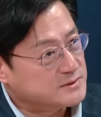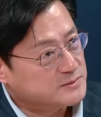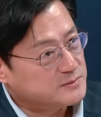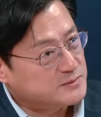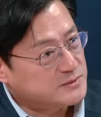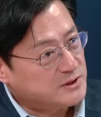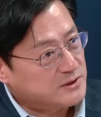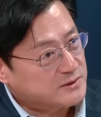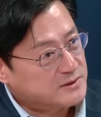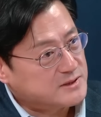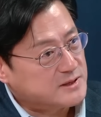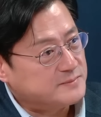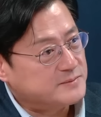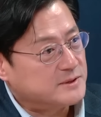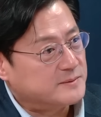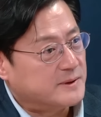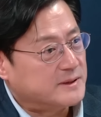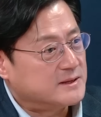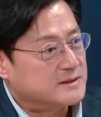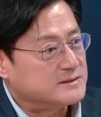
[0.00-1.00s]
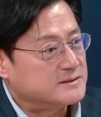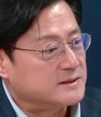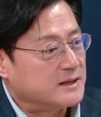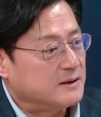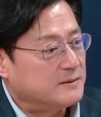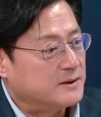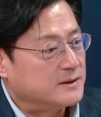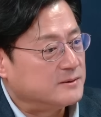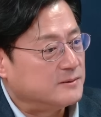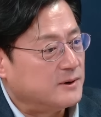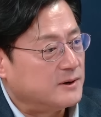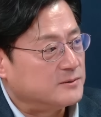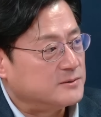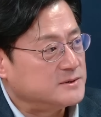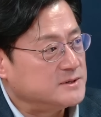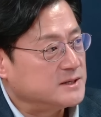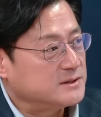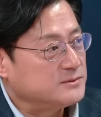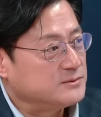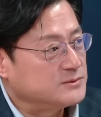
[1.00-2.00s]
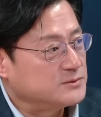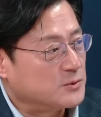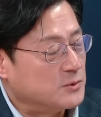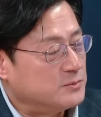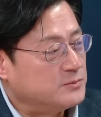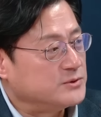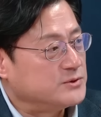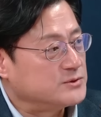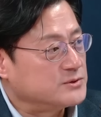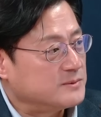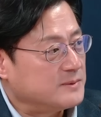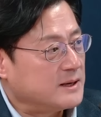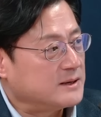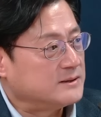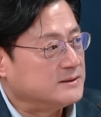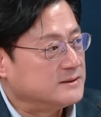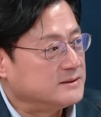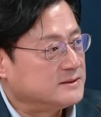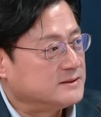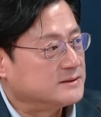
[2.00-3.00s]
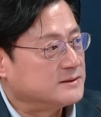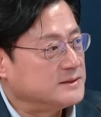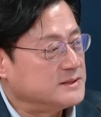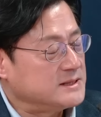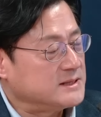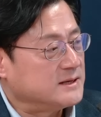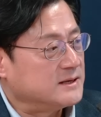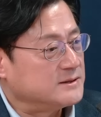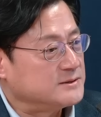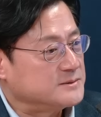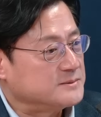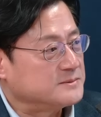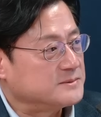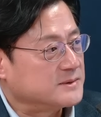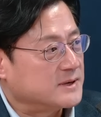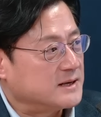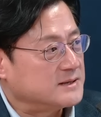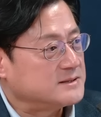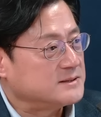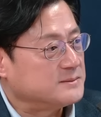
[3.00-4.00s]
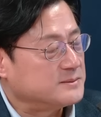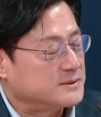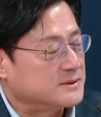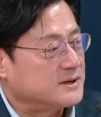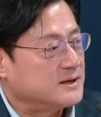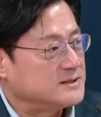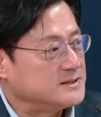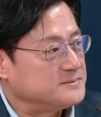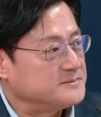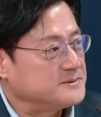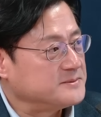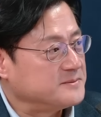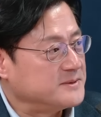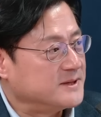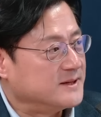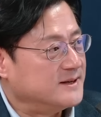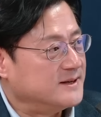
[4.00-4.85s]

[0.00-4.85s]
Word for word: 여러 사람들 만나서 대화도 하고 책 공부도 좀 하는 그런 예. 시간을 좀 가져볼까 싶습니다.